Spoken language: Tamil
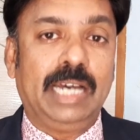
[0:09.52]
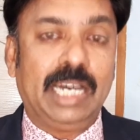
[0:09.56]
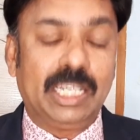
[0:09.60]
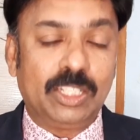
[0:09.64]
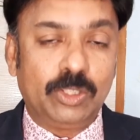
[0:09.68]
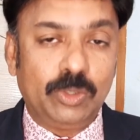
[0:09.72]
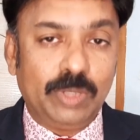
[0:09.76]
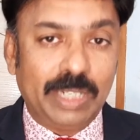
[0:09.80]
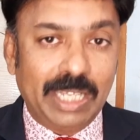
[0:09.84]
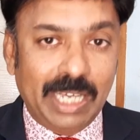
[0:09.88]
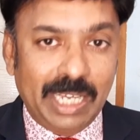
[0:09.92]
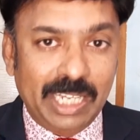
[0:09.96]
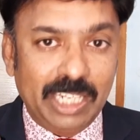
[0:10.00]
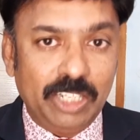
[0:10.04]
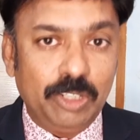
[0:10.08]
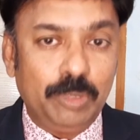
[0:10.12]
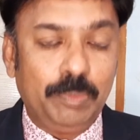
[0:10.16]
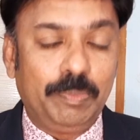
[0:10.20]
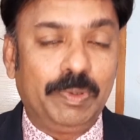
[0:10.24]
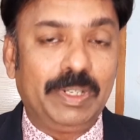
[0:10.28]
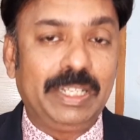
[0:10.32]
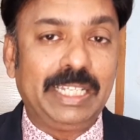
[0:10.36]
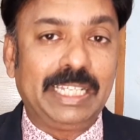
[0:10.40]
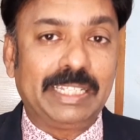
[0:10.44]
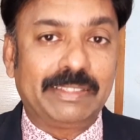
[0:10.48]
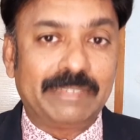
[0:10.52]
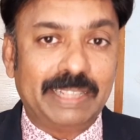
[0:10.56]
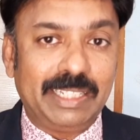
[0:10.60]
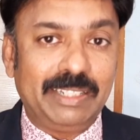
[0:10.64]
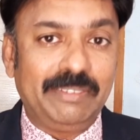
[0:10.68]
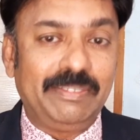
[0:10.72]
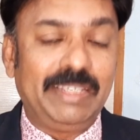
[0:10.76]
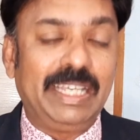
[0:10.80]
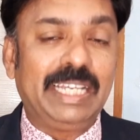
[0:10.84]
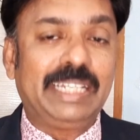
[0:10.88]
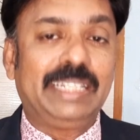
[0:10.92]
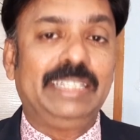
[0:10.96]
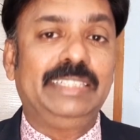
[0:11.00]
அதனுடைய அறிவிப்பில் எத்தனை
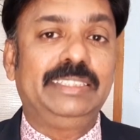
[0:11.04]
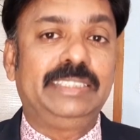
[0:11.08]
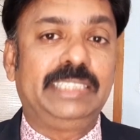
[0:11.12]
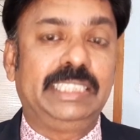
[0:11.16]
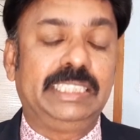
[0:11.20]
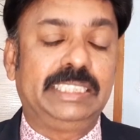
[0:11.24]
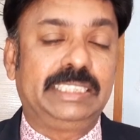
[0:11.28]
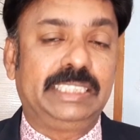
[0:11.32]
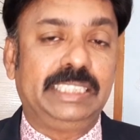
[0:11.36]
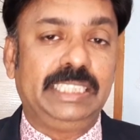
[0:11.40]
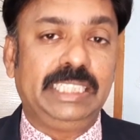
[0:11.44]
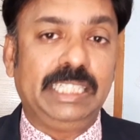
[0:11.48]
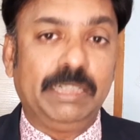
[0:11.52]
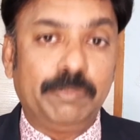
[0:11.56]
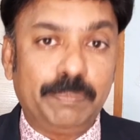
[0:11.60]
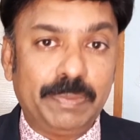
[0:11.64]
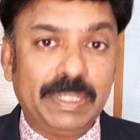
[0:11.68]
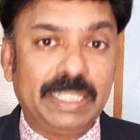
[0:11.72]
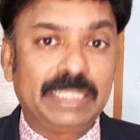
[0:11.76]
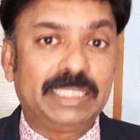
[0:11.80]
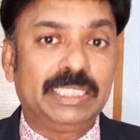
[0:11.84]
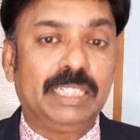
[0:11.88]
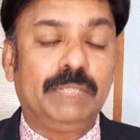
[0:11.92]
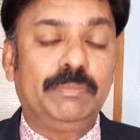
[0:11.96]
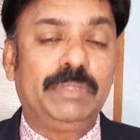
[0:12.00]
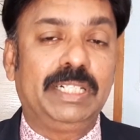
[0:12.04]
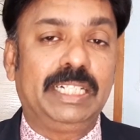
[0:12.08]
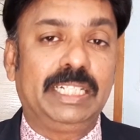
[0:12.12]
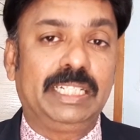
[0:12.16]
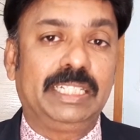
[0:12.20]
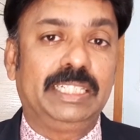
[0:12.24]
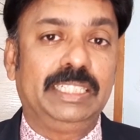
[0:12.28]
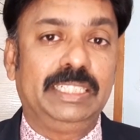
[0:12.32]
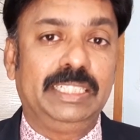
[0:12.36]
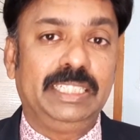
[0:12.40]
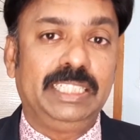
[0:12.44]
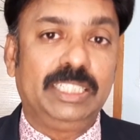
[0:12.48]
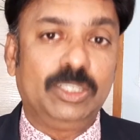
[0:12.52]
வேக்கன்சிஸு எப்போ எக்ஸாம்
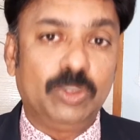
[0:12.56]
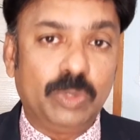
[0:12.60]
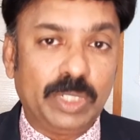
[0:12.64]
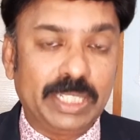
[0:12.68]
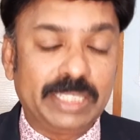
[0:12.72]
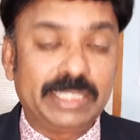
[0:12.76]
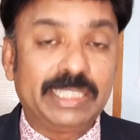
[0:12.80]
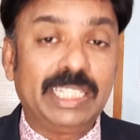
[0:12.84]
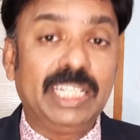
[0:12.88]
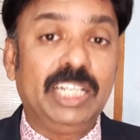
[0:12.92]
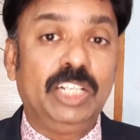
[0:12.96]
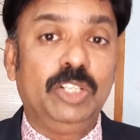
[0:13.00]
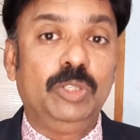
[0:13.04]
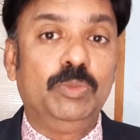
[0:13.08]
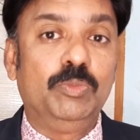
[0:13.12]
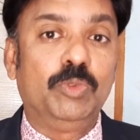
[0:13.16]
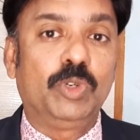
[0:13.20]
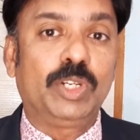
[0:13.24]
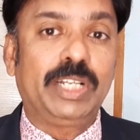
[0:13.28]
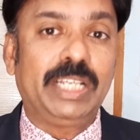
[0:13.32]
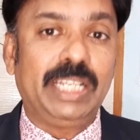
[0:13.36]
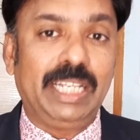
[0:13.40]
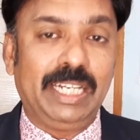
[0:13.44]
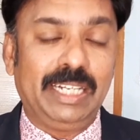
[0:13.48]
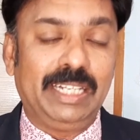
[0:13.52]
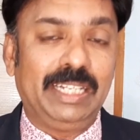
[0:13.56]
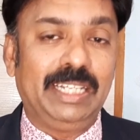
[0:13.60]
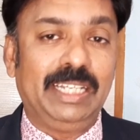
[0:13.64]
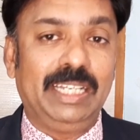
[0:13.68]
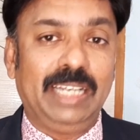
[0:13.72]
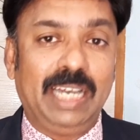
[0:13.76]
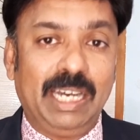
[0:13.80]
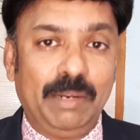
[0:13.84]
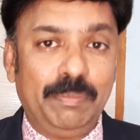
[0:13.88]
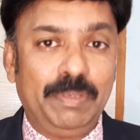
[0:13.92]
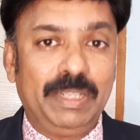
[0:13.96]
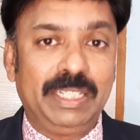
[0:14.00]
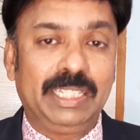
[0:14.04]
நடக்குது இதனுடைய தேர்வு முறை என்ன
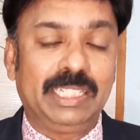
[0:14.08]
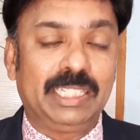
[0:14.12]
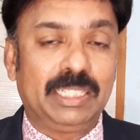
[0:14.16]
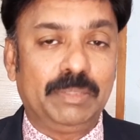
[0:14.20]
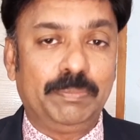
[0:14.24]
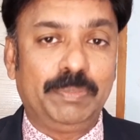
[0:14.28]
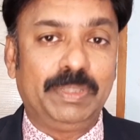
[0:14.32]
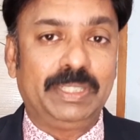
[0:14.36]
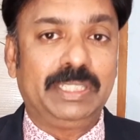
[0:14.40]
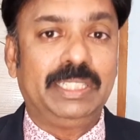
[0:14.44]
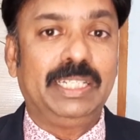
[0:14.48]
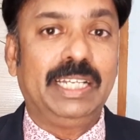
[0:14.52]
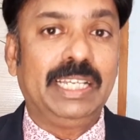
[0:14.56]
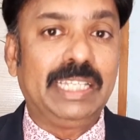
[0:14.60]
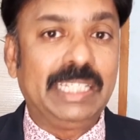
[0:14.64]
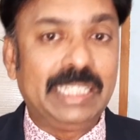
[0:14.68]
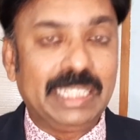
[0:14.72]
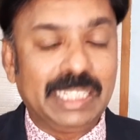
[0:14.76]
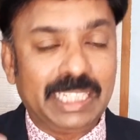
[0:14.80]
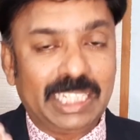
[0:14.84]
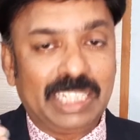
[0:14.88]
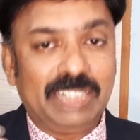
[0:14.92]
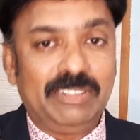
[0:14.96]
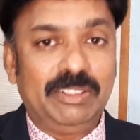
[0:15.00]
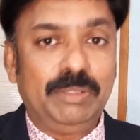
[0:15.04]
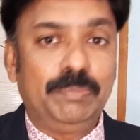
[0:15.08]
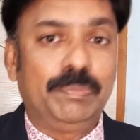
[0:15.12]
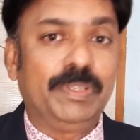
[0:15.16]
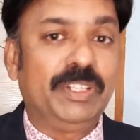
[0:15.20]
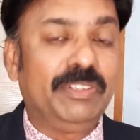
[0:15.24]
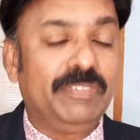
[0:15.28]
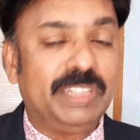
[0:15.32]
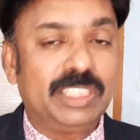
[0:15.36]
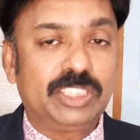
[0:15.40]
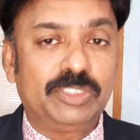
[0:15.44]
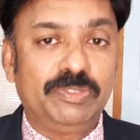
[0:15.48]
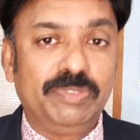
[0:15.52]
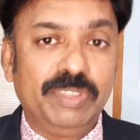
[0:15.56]
அப்படிங்கிறத பற்றி நான் ஏற்கனவே
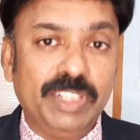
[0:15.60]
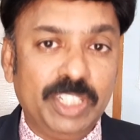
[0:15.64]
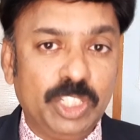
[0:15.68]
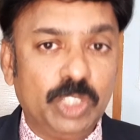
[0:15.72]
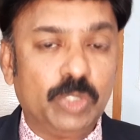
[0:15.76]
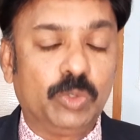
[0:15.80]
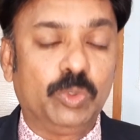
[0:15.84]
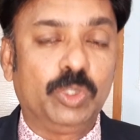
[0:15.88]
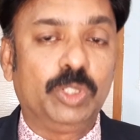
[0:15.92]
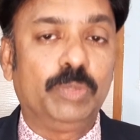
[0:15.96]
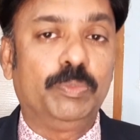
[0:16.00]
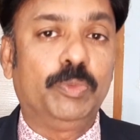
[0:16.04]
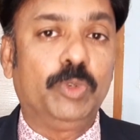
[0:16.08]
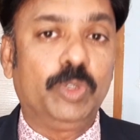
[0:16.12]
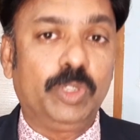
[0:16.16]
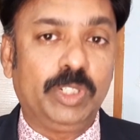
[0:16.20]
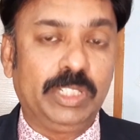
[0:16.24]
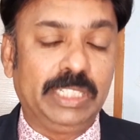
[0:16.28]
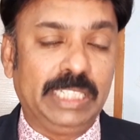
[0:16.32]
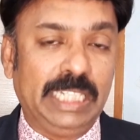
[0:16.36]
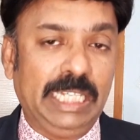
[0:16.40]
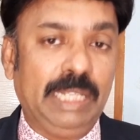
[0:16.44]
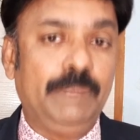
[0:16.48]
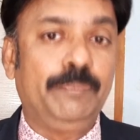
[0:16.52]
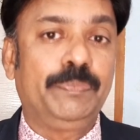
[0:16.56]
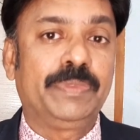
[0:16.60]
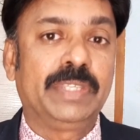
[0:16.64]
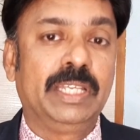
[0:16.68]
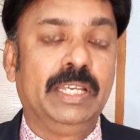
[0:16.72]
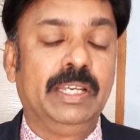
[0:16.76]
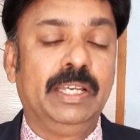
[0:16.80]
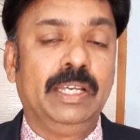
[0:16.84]
ப்ரீவியஸ் வீடியோ ஒன்று போட்டிருந்தேன்